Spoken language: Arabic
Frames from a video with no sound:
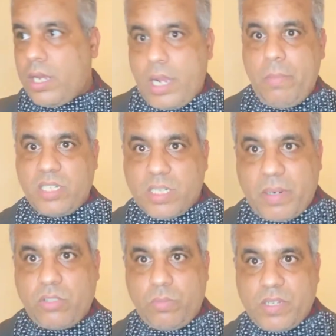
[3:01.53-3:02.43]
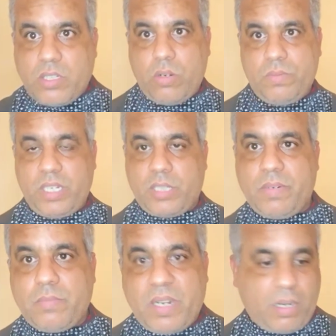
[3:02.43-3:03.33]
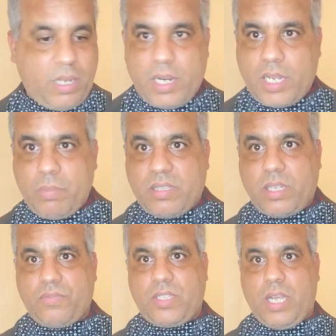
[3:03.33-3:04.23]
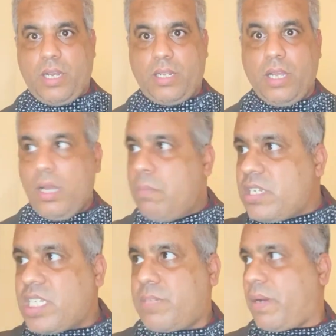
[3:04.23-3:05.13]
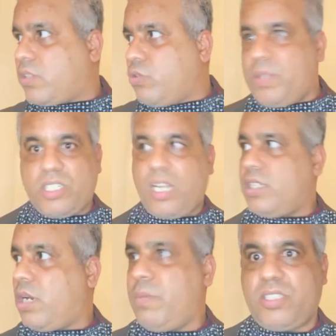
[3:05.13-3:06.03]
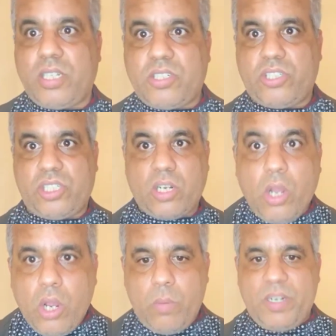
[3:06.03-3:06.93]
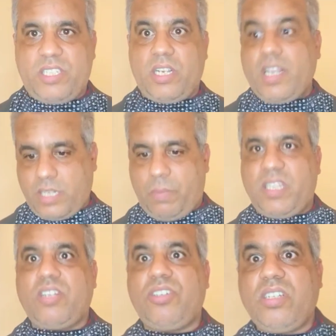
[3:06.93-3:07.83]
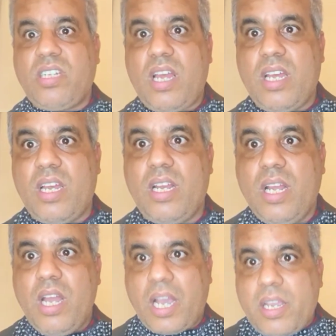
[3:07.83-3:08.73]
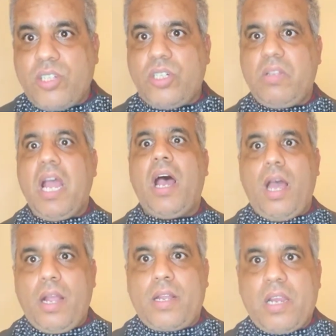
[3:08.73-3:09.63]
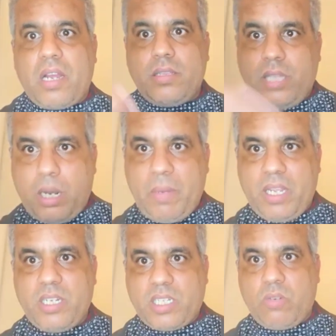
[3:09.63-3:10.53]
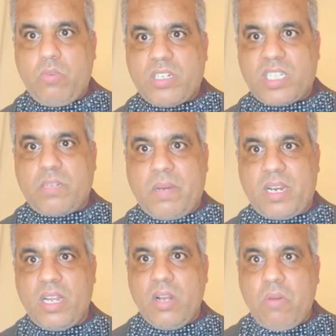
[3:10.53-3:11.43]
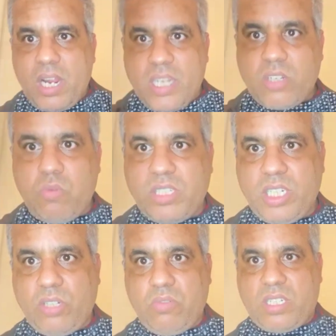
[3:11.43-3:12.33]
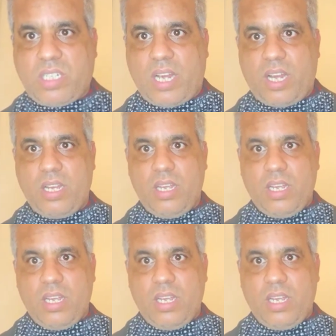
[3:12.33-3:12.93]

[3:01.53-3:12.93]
راه بس صبغت بس صوب داكشي تبارك الله راه غير بالطرف ديالي بس صبغت باش كذا باش درت الشير وباش درت كيصبح داكشي ساهل غير يجي حكا راه غدير الماكياج صور الزمر والله راه صورتي شي وزه